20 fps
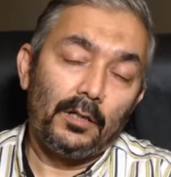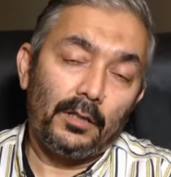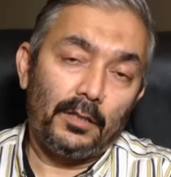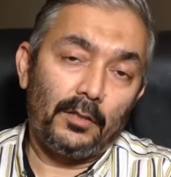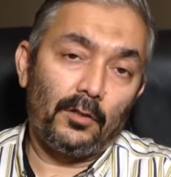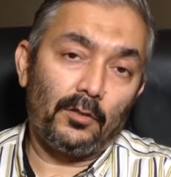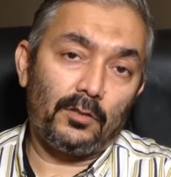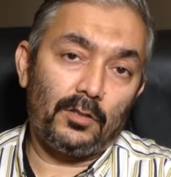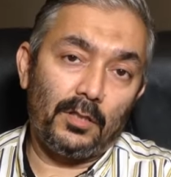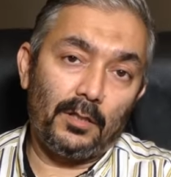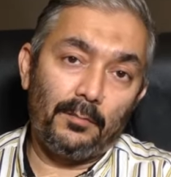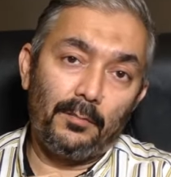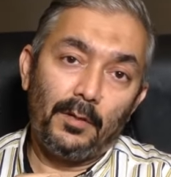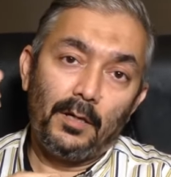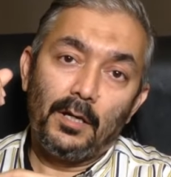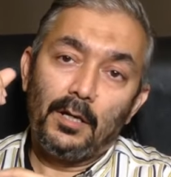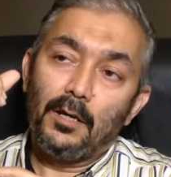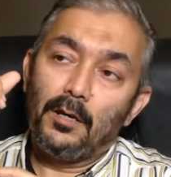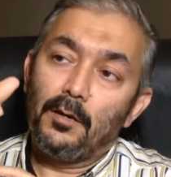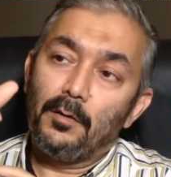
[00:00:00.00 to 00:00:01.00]
कि डॉक्टर
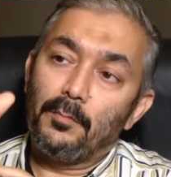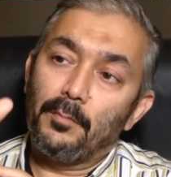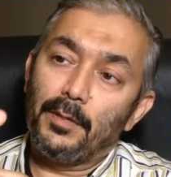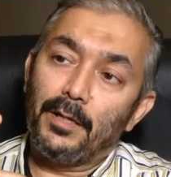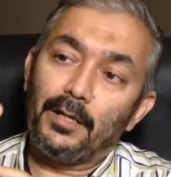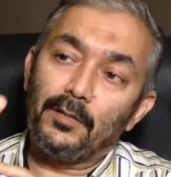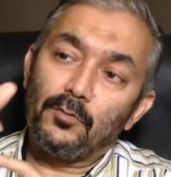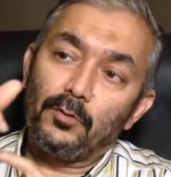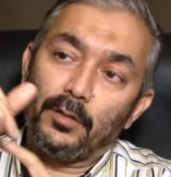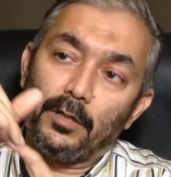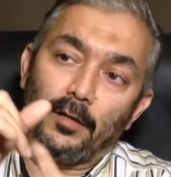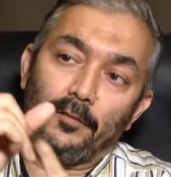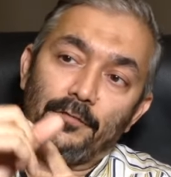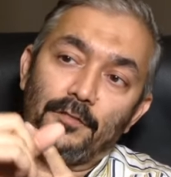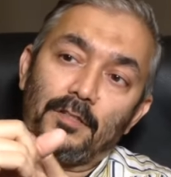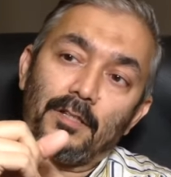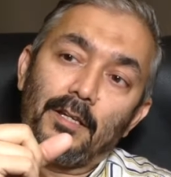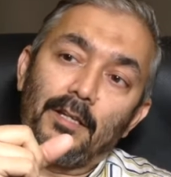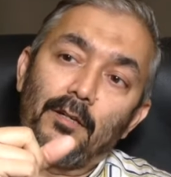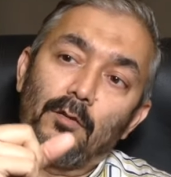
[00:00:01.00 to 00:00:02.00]
साहब मेरा जो
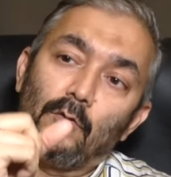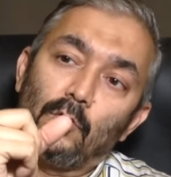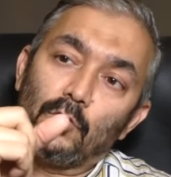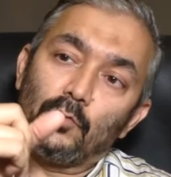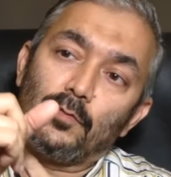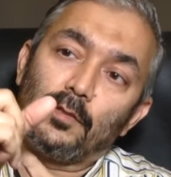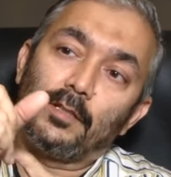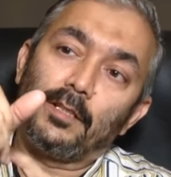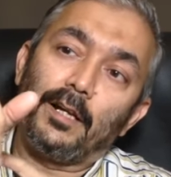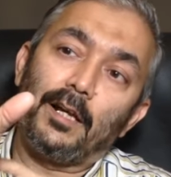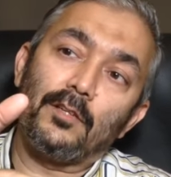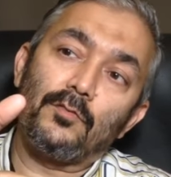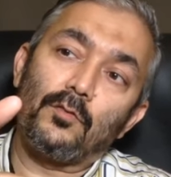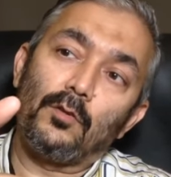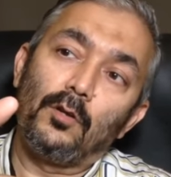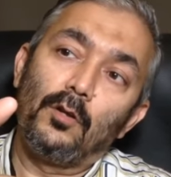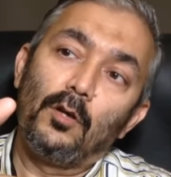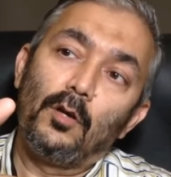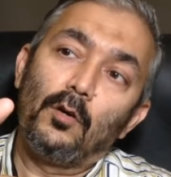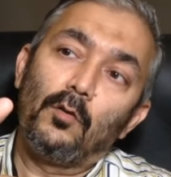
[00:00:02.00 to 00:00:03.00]
नफ्स है उजव
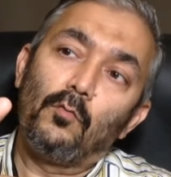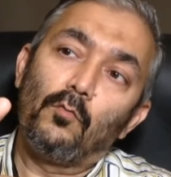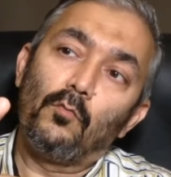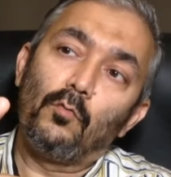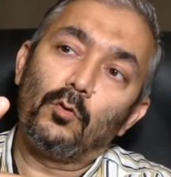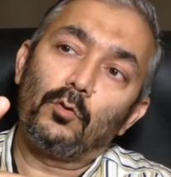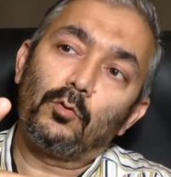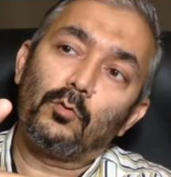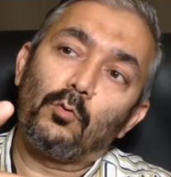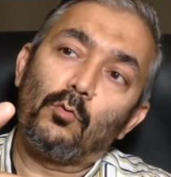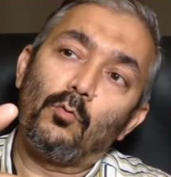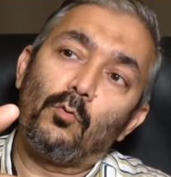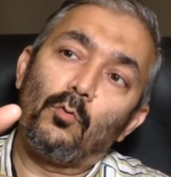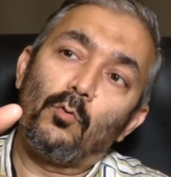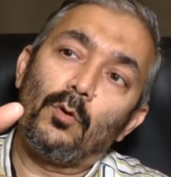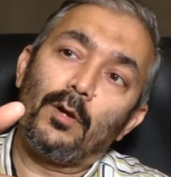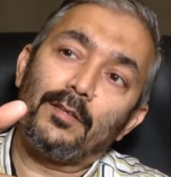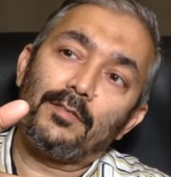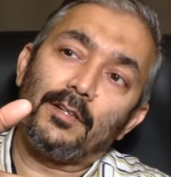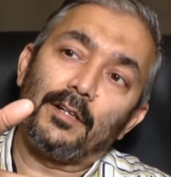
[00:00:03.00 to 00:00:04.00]
तनासल वो
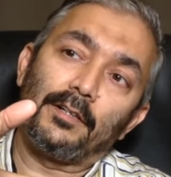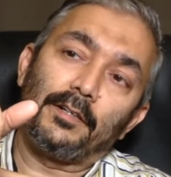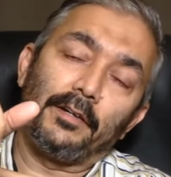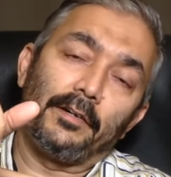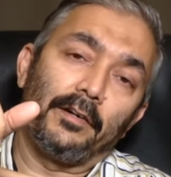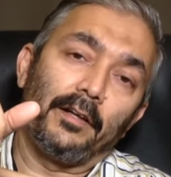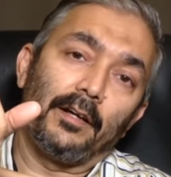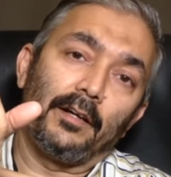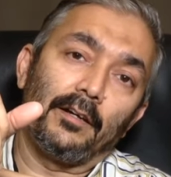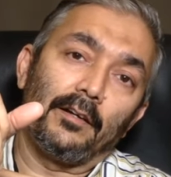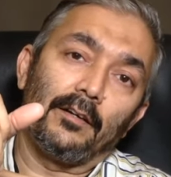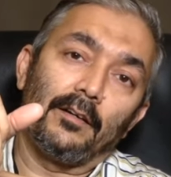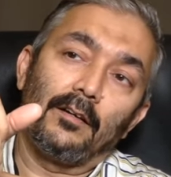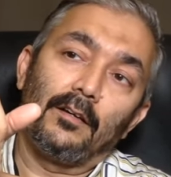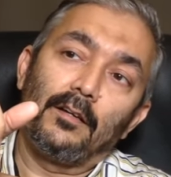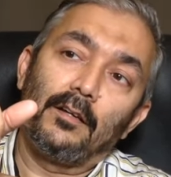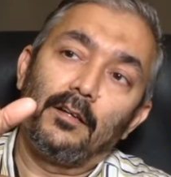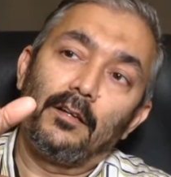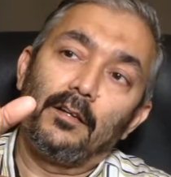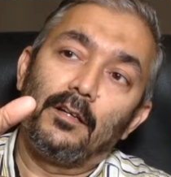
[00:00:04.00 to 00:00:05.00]
थोड़ा सा टेढ़ा है
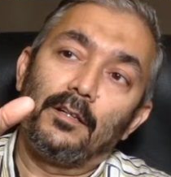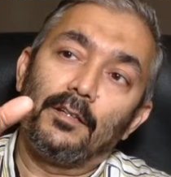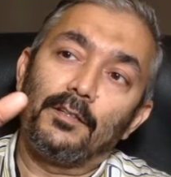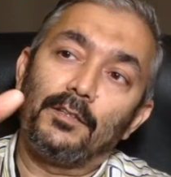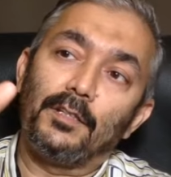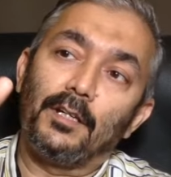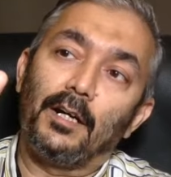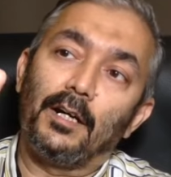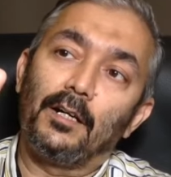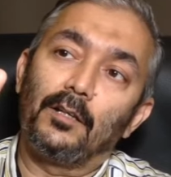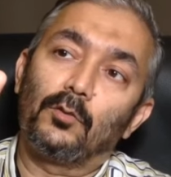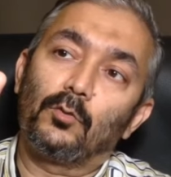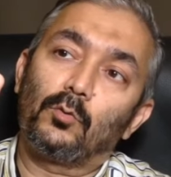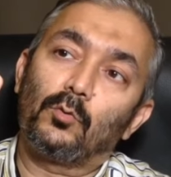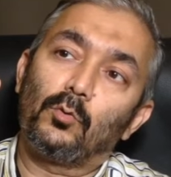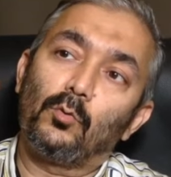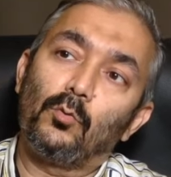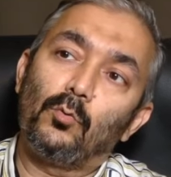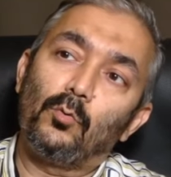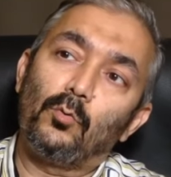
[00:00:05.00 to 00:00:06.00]
या
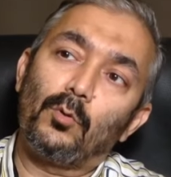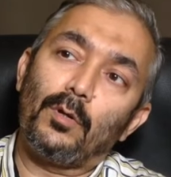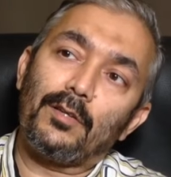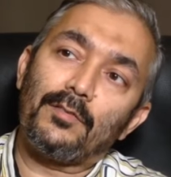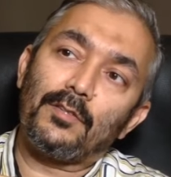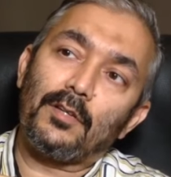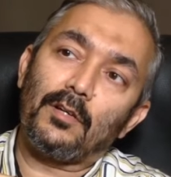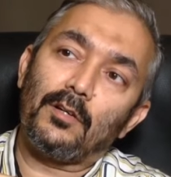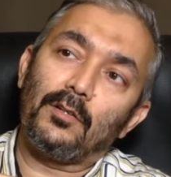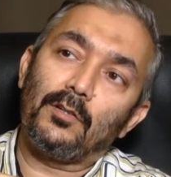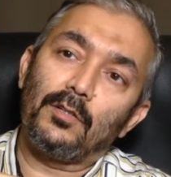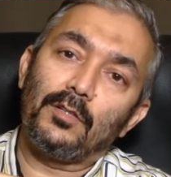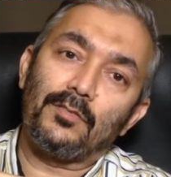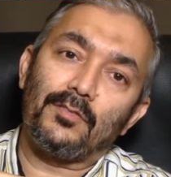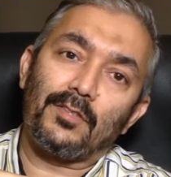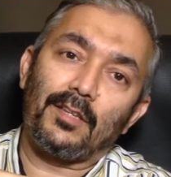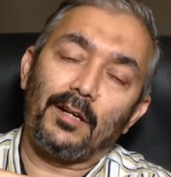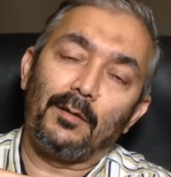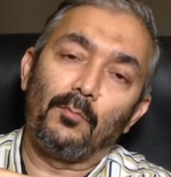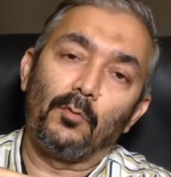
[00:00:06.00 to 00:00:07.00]
थोड़ा सा
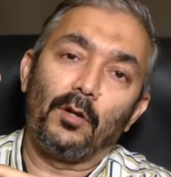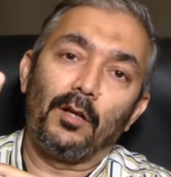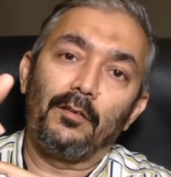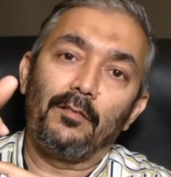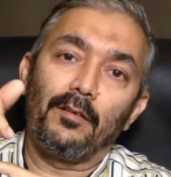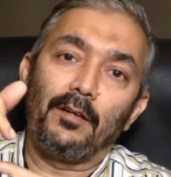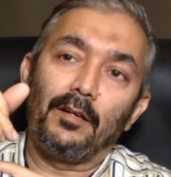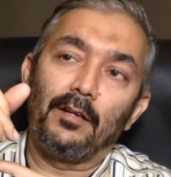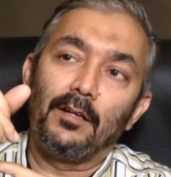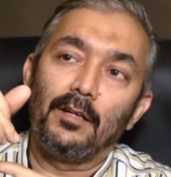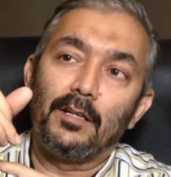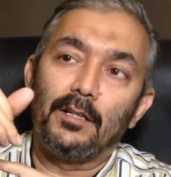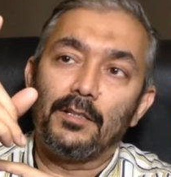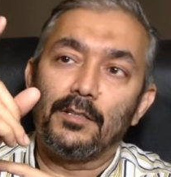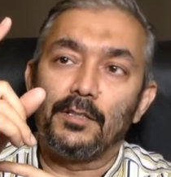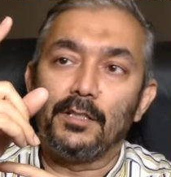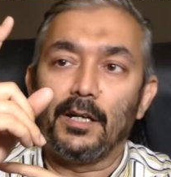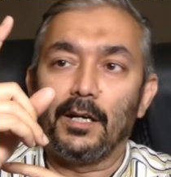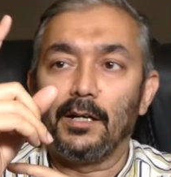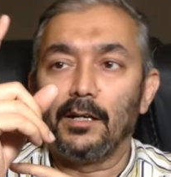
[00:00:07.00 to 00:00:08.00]
इस तरह मुड़ा हुआ है
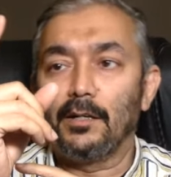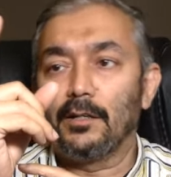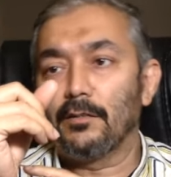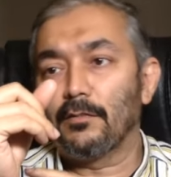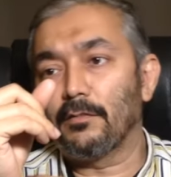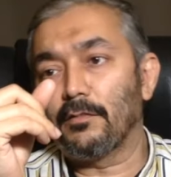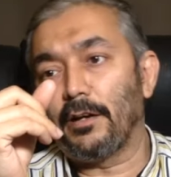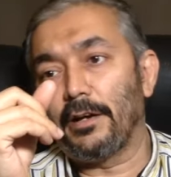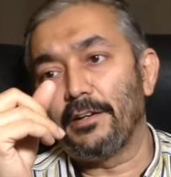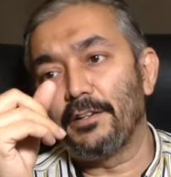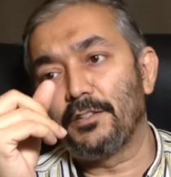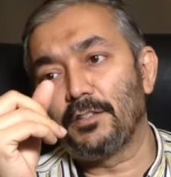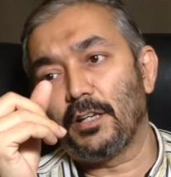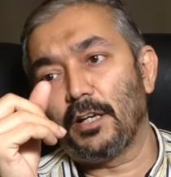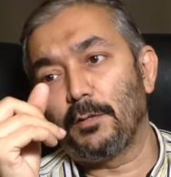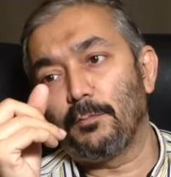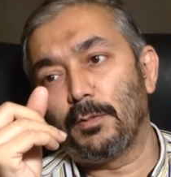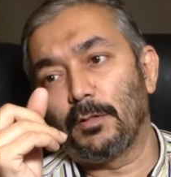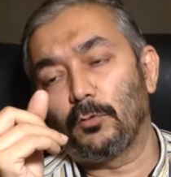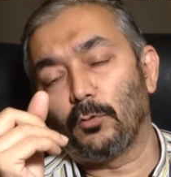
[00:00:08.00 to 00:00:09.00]
या राइट
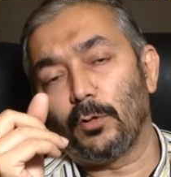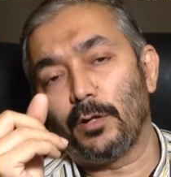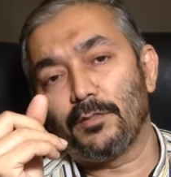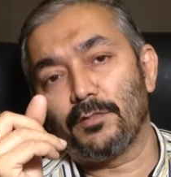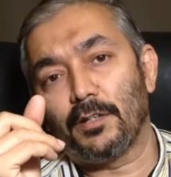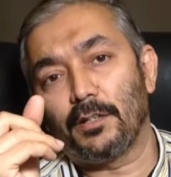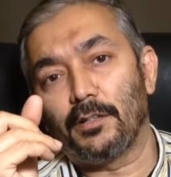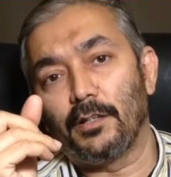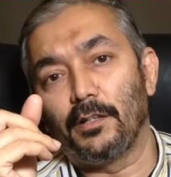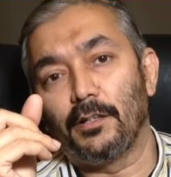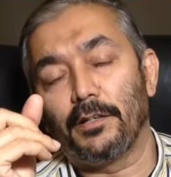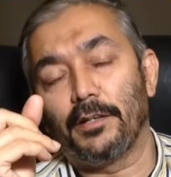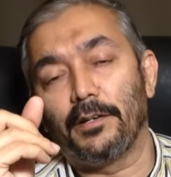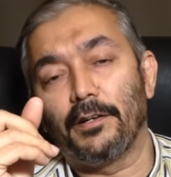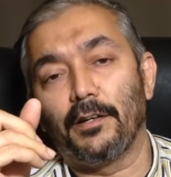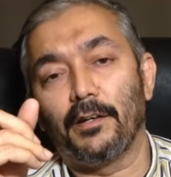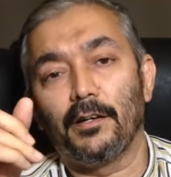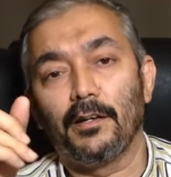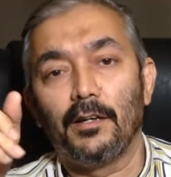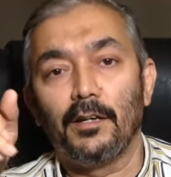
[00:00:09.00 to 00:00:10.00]
साइड पे थोड़ा सा टिल्टेड
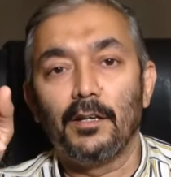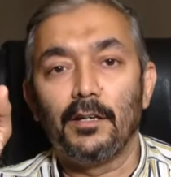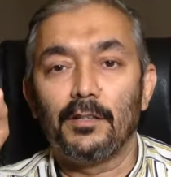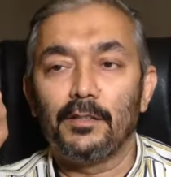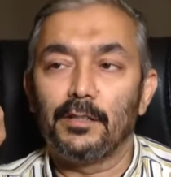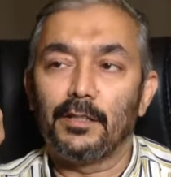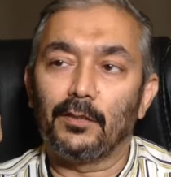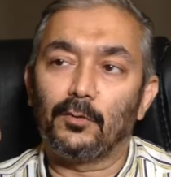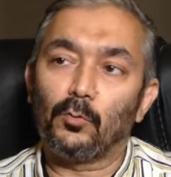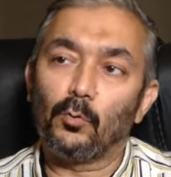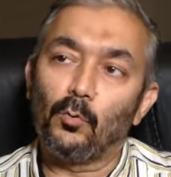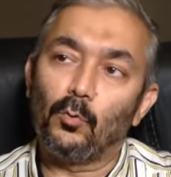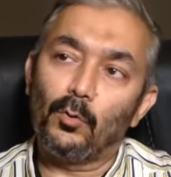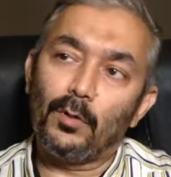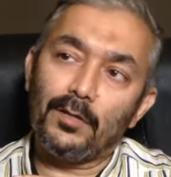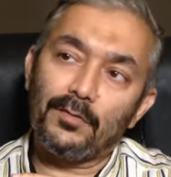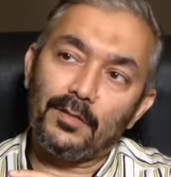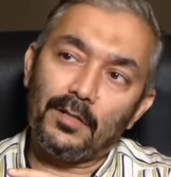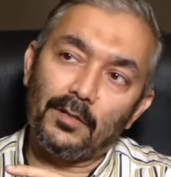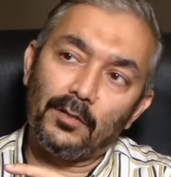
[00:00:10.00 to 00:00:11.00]
है या
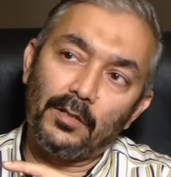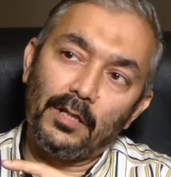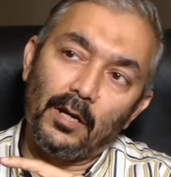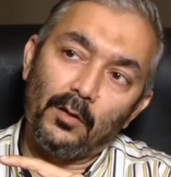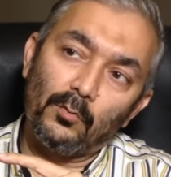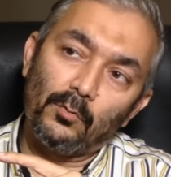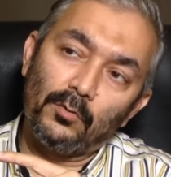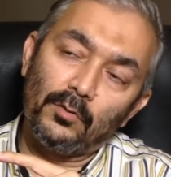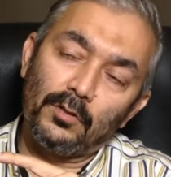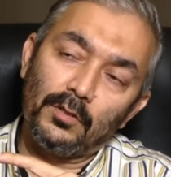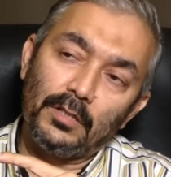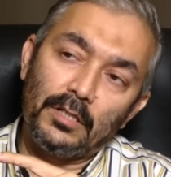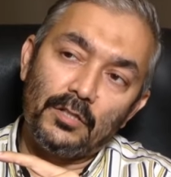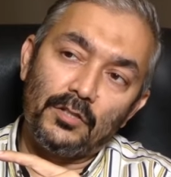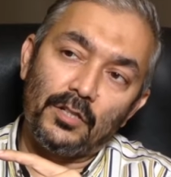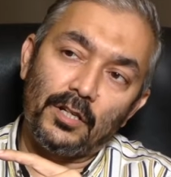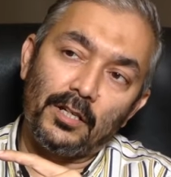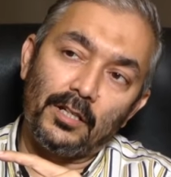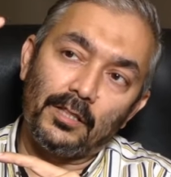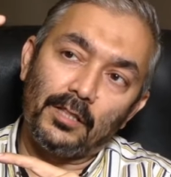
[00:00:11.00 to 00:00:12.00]
थोड़ा सा डाउन
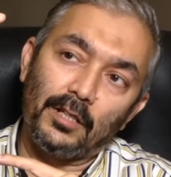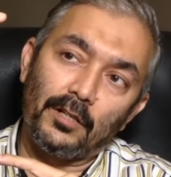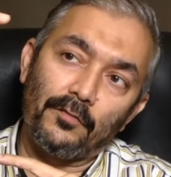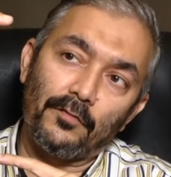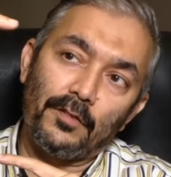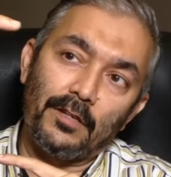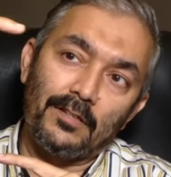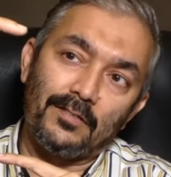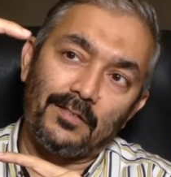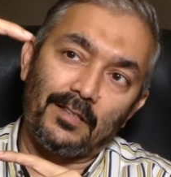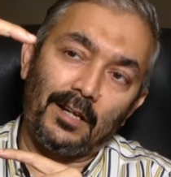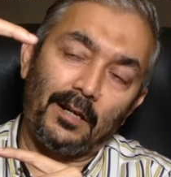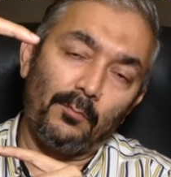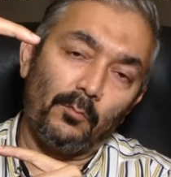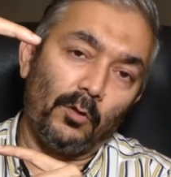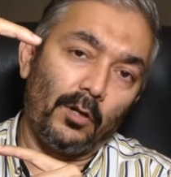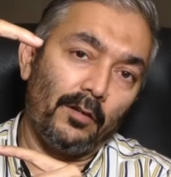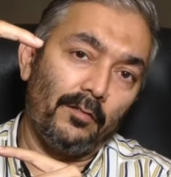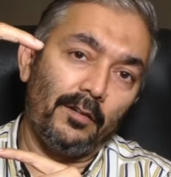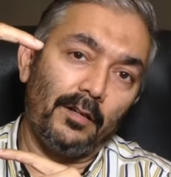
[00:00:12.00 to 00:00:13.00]
नीचे की तरफ इस तरह
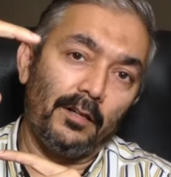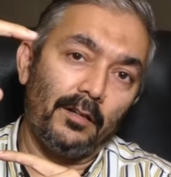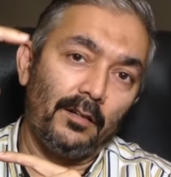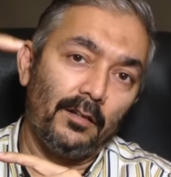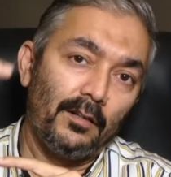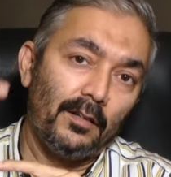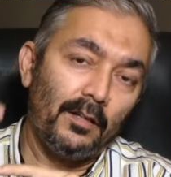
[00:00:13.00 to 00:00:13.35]
मुड़ा हुआ है